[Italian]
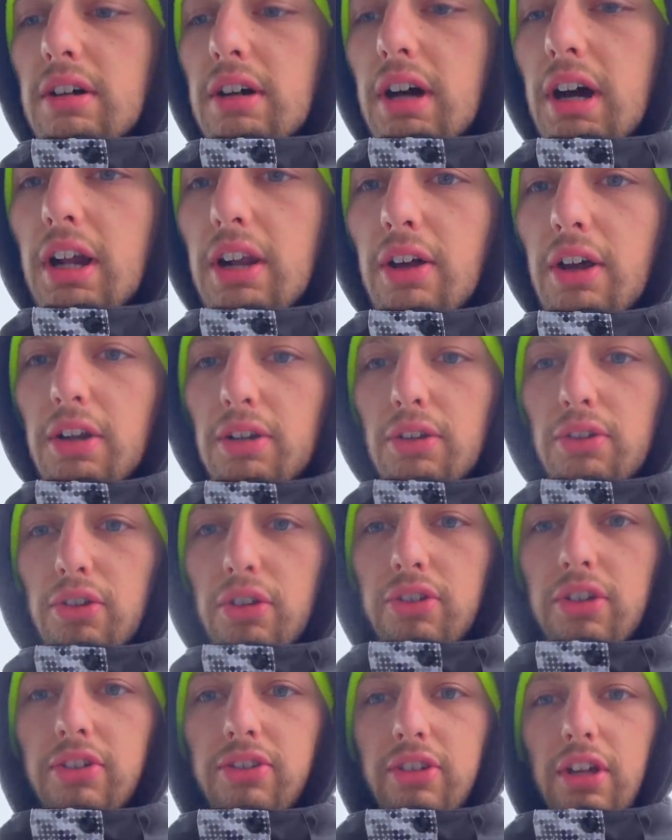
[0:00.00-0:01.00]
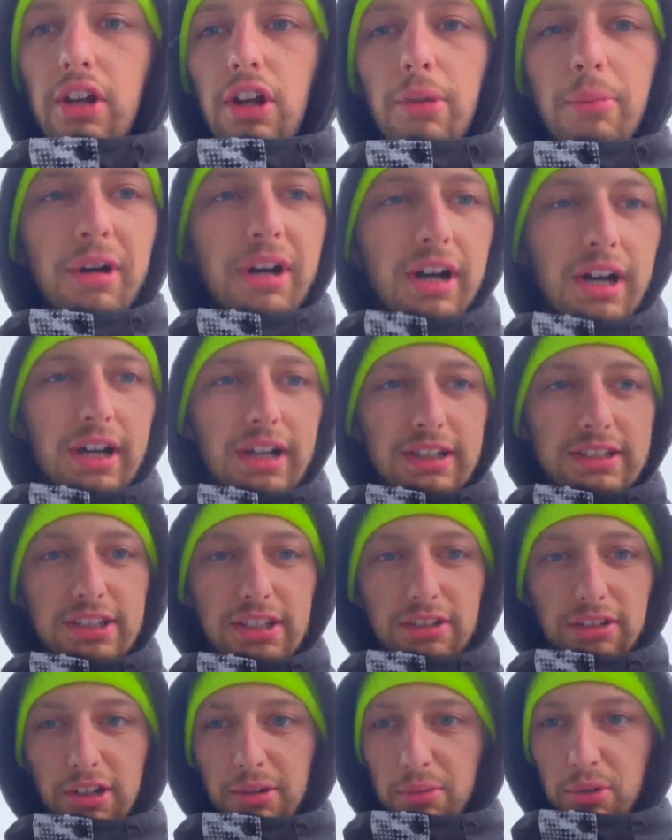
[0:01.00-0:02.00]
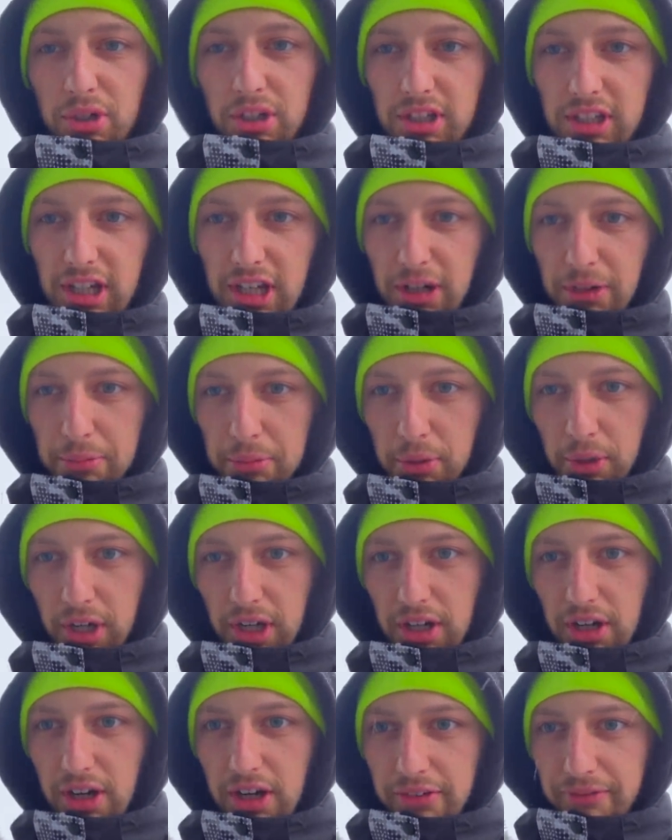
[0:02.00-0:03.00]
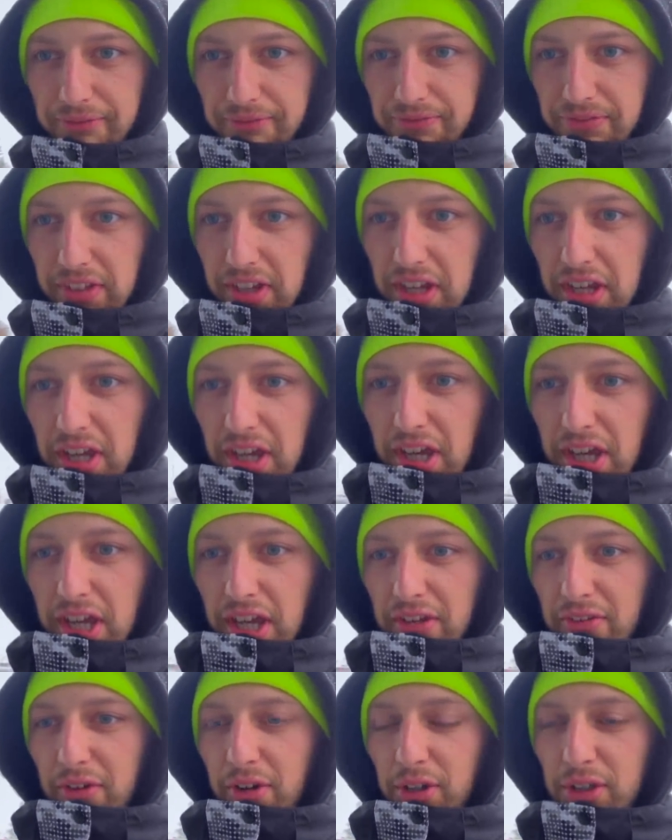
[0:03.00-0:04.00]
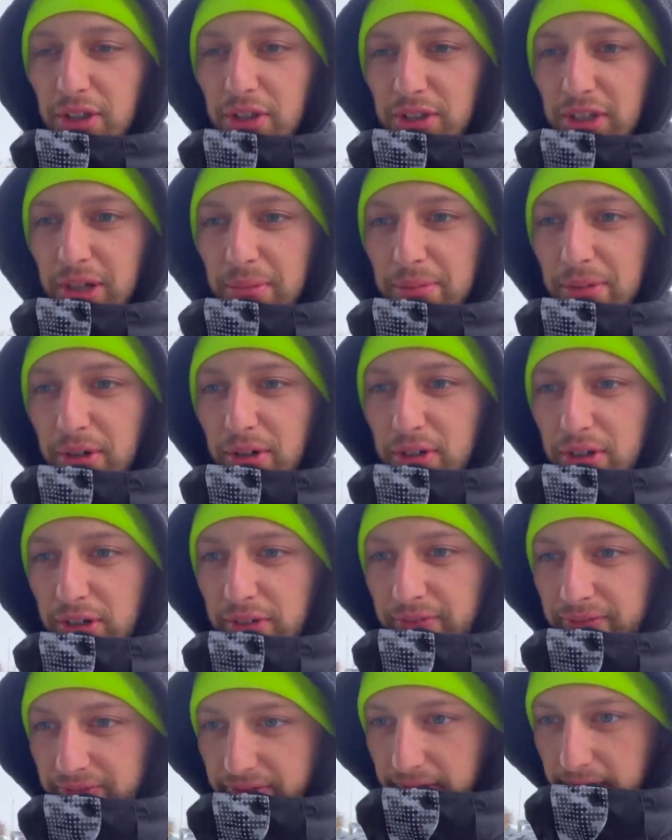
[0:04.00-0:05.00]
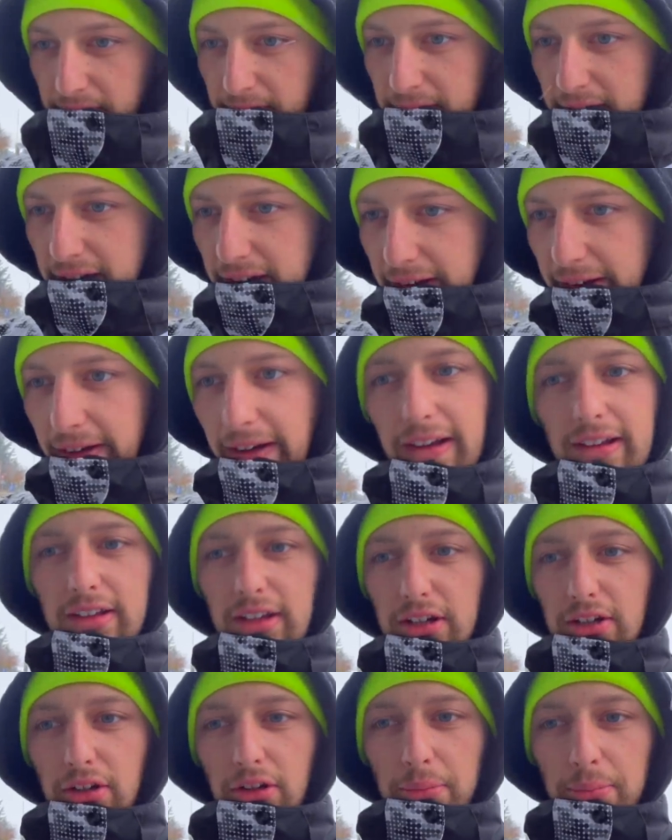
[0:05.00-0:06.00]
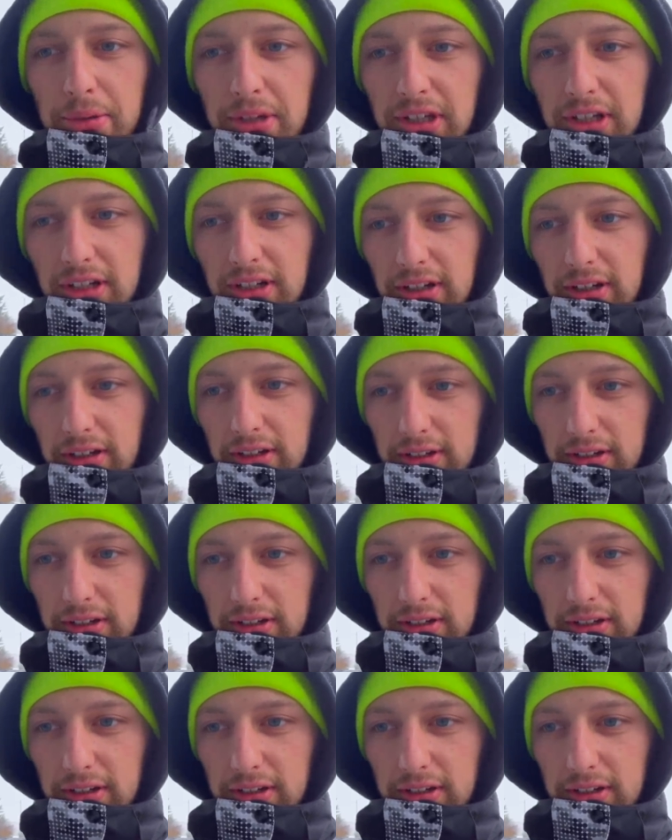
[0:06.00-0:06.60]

allora non so se sta roba è stata una buona idea oppure no ve lo dico tra poco enter your pin